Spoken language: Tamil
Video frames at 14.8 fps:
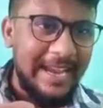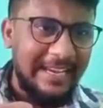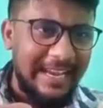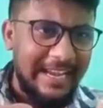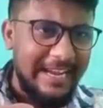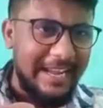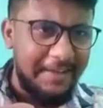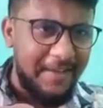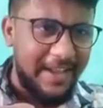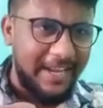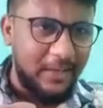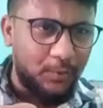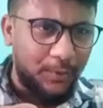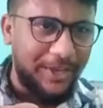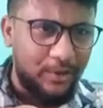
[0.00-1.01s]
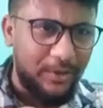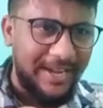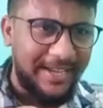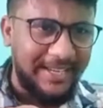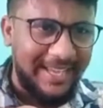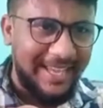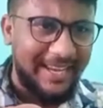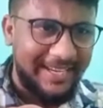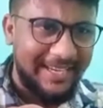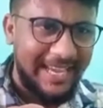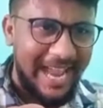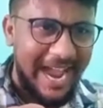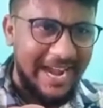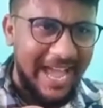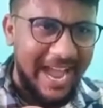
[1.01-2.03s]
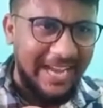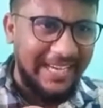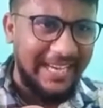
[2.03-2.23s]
இன்று வரை உயிருடன் இருக்கிறானா